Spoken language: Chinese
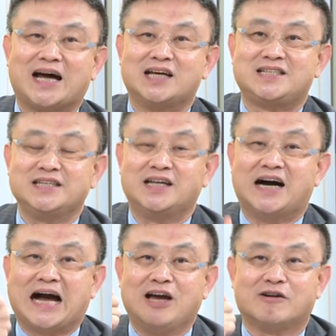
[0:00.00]
的金额
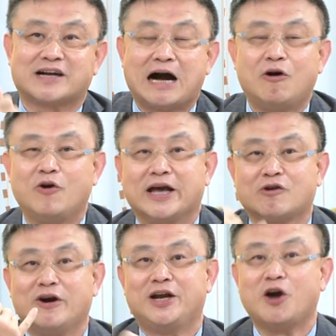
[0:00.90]
还有高回
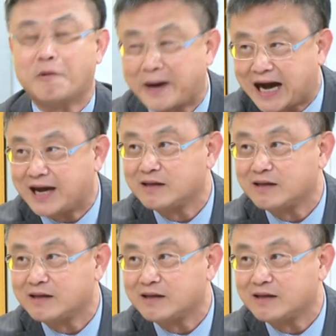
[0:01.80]
馈六趴。